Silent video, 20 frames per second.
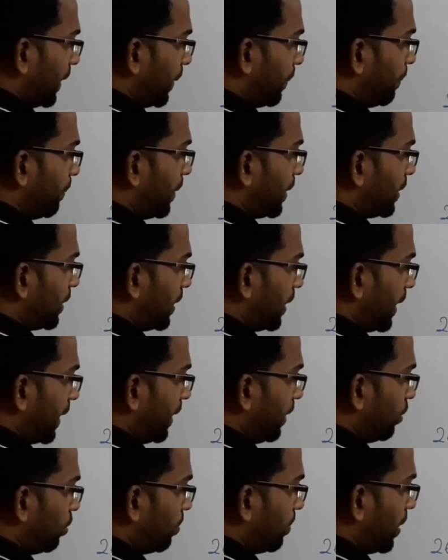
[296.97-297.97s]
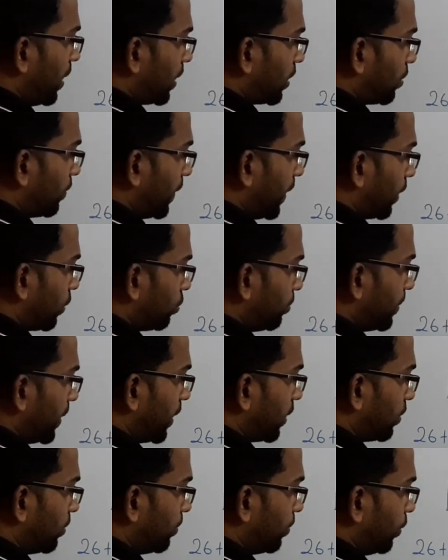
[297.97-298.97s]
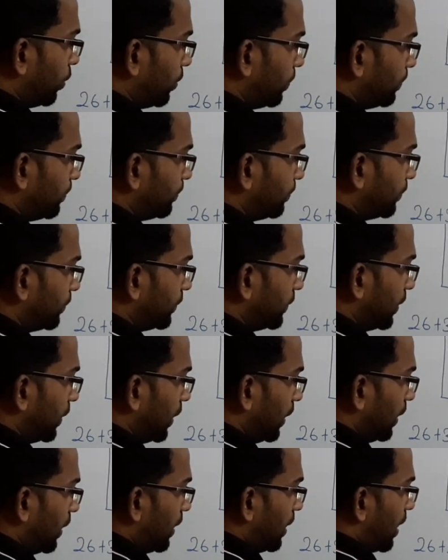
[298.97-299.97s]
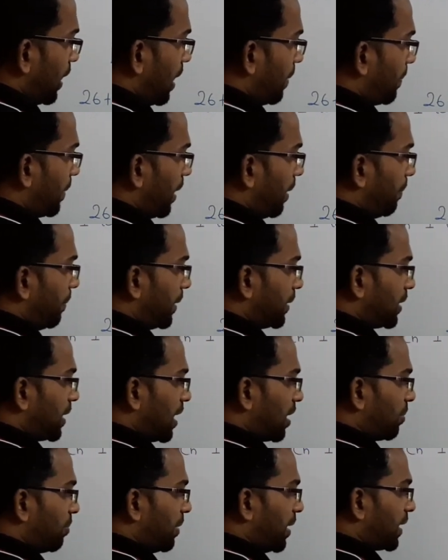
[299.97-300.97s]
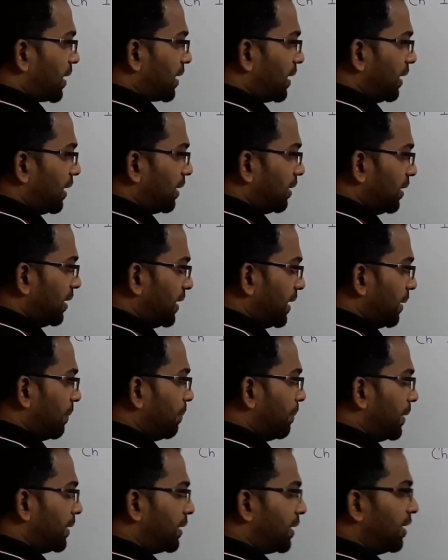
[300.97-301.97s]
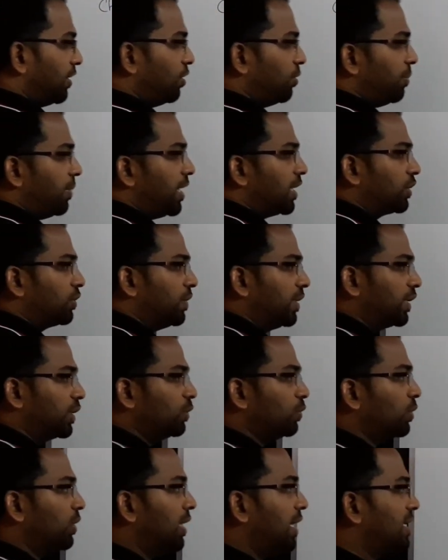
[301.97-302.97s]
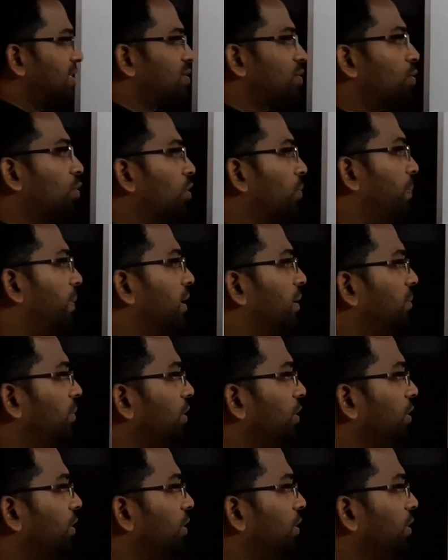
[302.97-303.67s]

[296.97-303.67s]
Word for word: எண்பத்தி ரெண்டு மார்க் வரைக்கும் எடுக்க முடியும் அப்போ ஐம்பத்தாறு மார்க்லேருந்து எண்பத்தி ரெண்டு மார்க் வரைக்கும் உங்களால் ஸ்கோர் பண்ண